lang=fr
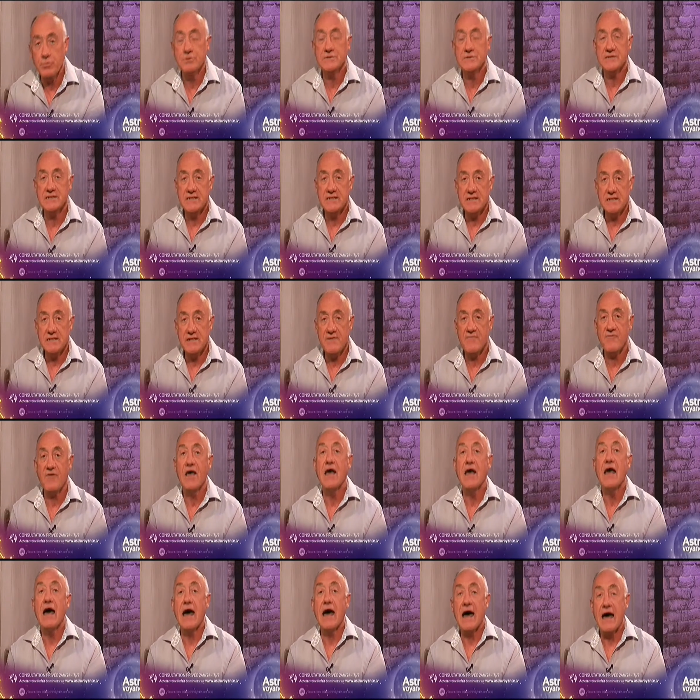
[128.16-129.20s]
à fait
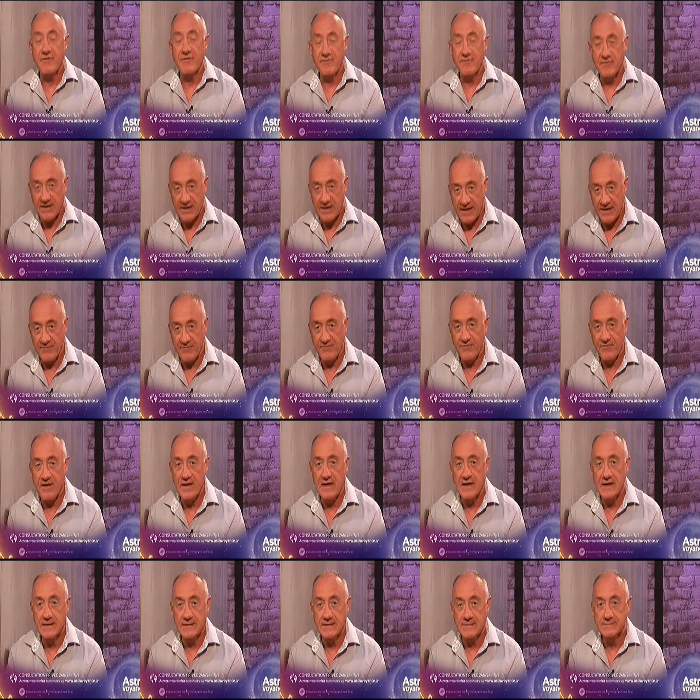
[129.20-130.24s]
positif avec
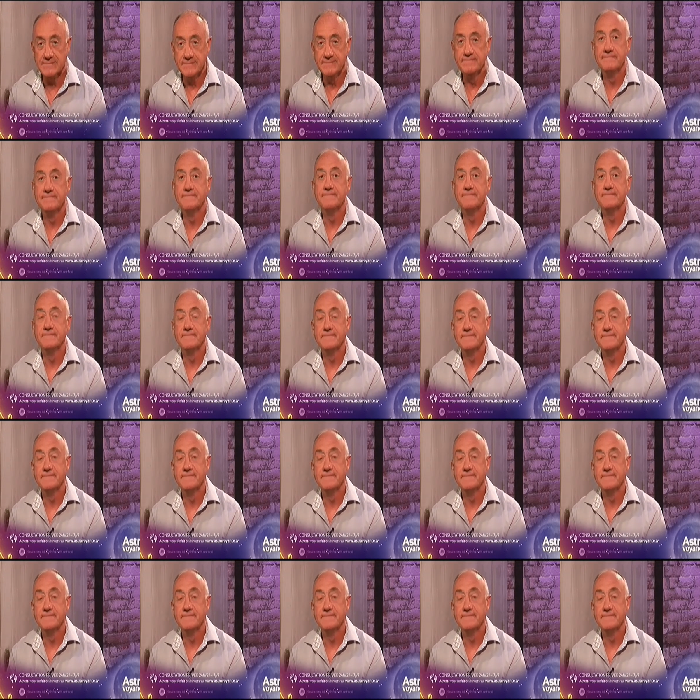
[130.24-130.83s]
Raphaël.